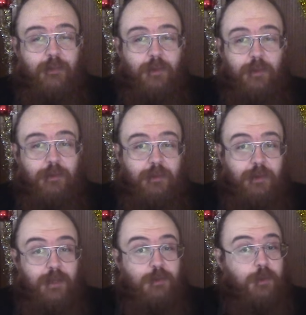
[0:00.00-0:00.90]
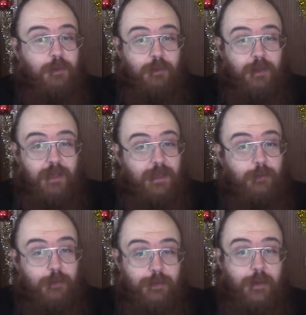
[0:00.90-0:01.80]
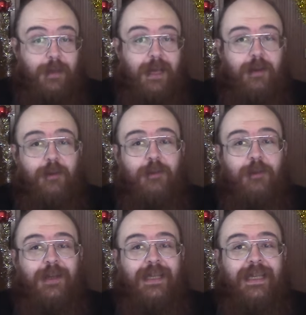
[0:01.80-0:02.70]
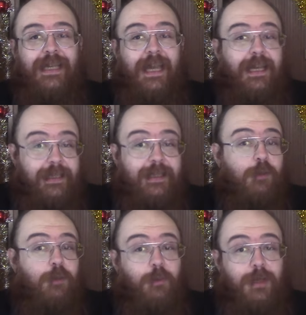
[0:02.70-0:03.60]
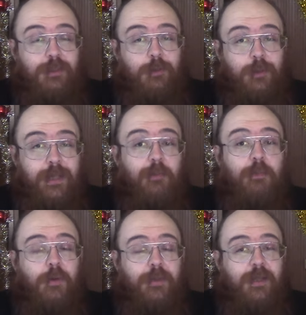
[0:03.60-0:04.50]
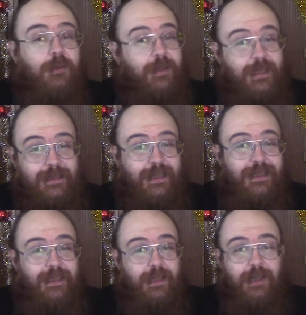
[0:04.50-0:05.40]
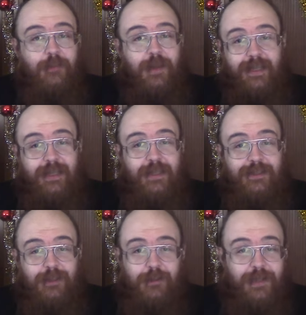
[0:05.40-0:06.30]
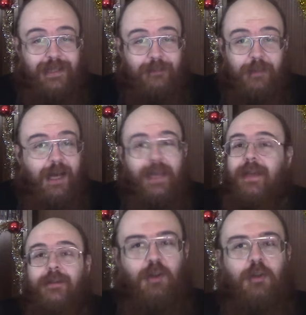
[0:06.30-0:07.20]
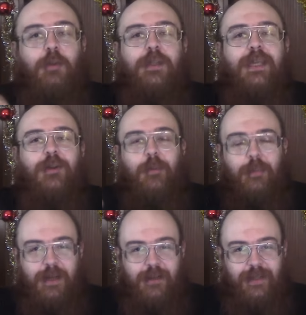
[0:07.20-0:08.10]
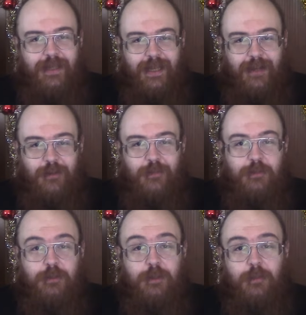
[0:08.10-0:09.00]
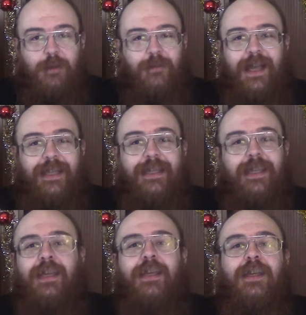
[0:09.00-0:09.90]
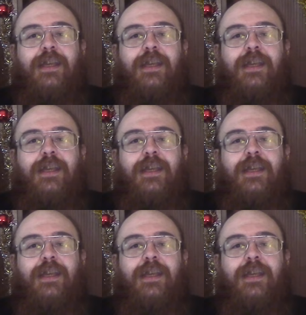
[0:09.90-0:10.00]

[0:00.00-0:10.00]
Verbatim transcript: il mondo e i giocatori devono fermarlo, all'interno di quella storia il protagonista tecnicamente è il signore del male. Lo dico per evitare confusione più avanti,